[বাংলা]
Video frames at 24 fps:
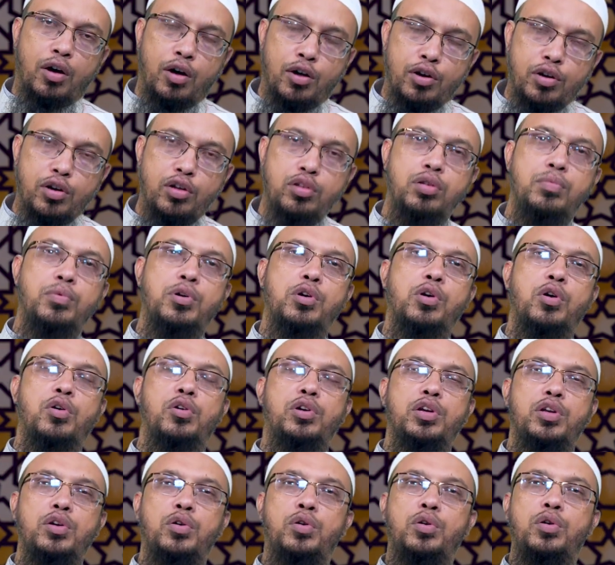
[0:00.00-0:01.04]
অন্যতম
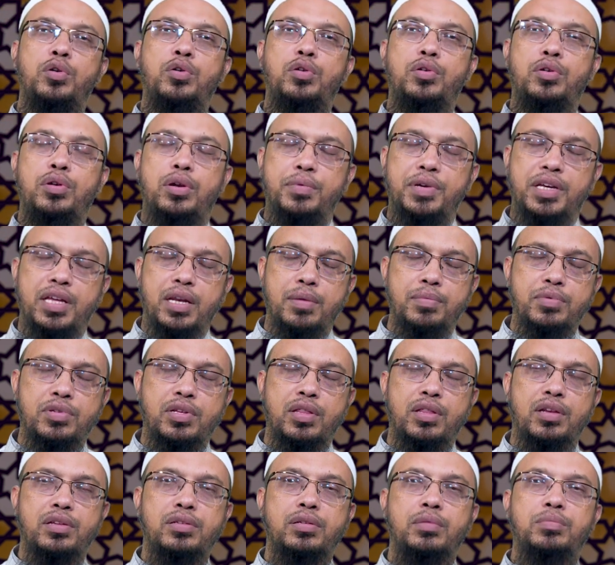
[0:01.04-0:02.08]
করণীয় হলো নবী করিম
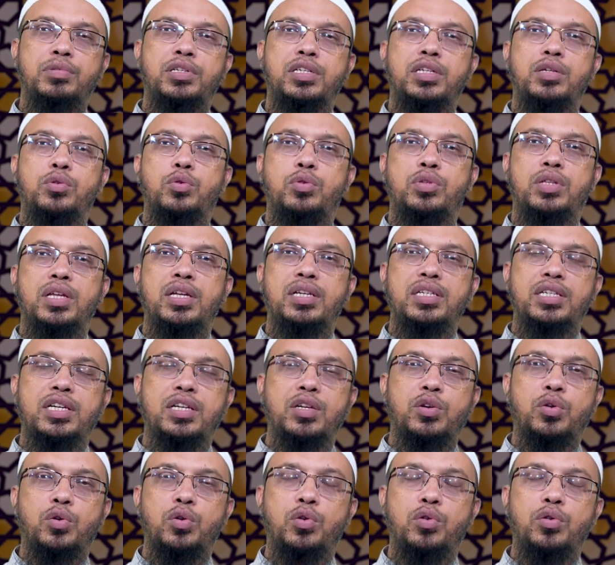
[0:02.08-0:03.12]
সাল্লাহ সাহেব যেটি করতেন
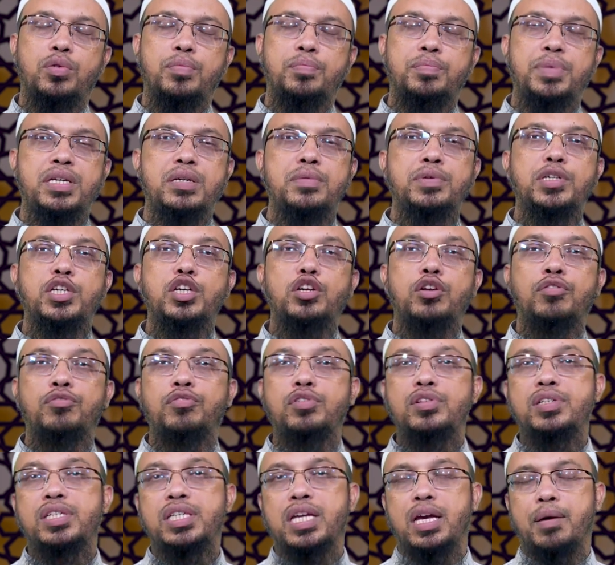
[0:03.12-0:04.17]
সেটি হলো বেশি বেশি
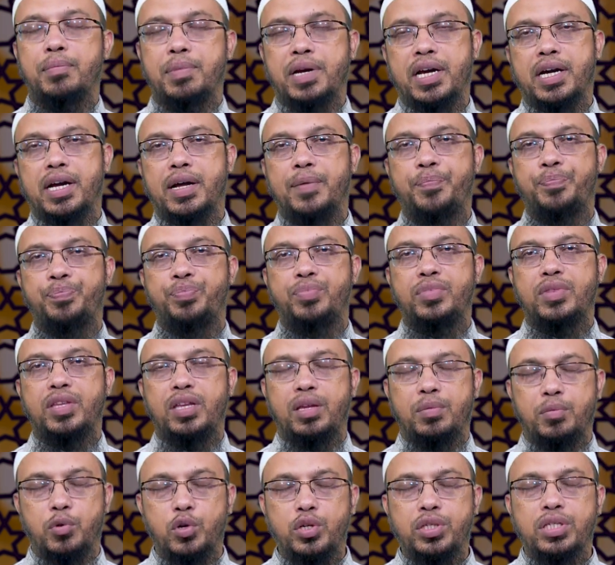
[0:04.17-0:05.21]
নফল সিয়াম রাখা
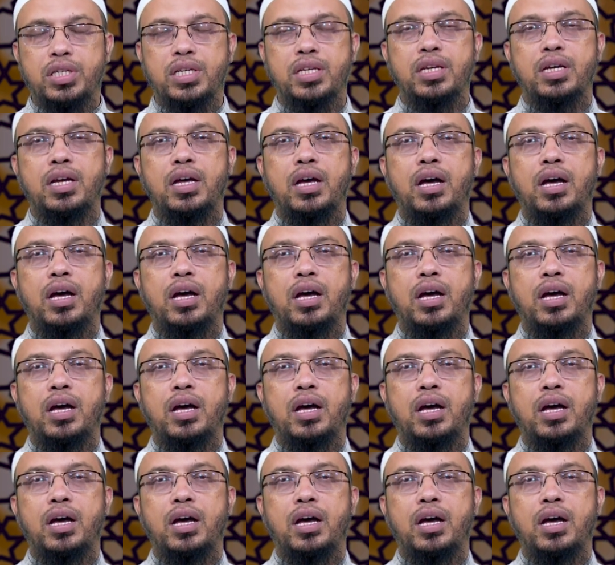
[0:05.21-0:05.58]
তিনি বলেছেন